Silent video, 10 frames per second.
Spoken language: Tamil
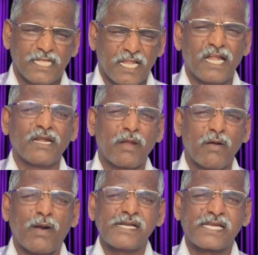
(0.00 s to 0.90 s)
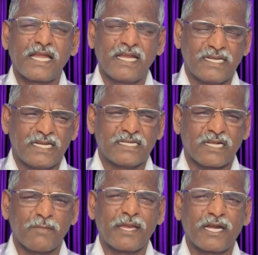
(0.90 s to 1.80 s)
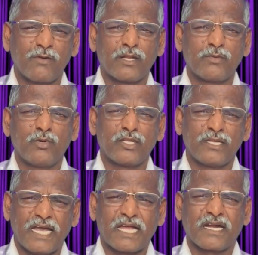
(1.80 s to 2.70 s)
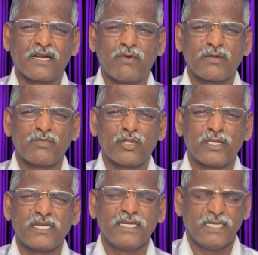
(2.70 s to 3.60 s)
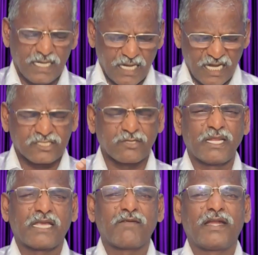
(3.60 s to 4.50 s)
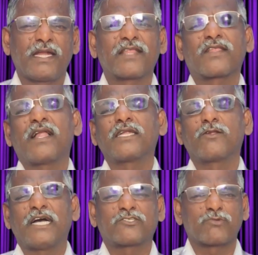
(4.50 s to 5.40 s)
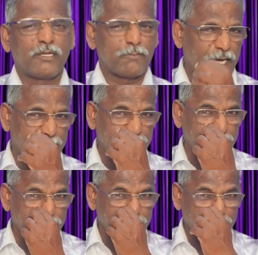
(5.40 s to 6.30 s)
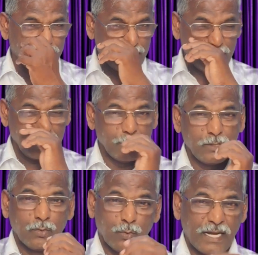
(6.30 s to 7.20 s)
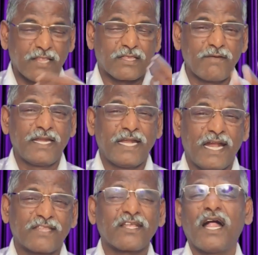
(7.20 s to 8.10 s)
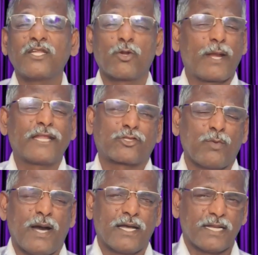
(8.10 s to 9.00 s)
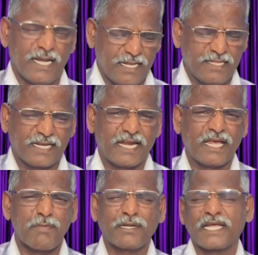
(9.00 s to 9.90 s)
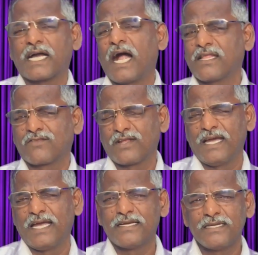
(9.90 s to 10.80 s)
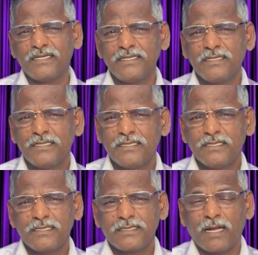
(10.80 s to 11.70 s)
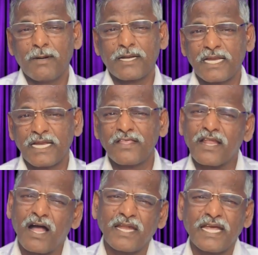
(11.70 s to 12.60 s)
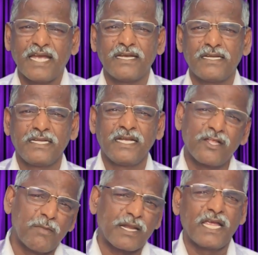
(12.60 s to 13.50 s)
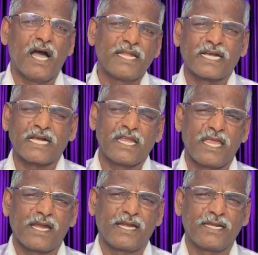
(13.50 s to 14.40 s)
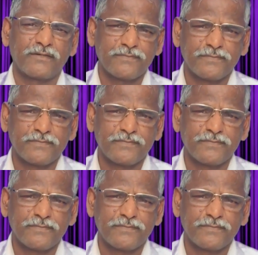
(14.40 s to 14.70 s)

இதெல்லாம் நம்முடைய வாழ்க்கையில் சமயங்கள் வரும்போது நேரங்கள் வரும்போது ஆஸ்வதிக்க வேண்டிய நேரத்தில் ஆண்டு ஆஸ்வதிப்பார் உயர்த்த வேண்டிய நேரத்தில் ஆண்டு உயர்த்துவார் ஆனால் இதற்கு இடைப்பட்ட காலத்திலே நமக்கு எதிரான எதிர்மறையான காரியங்கள்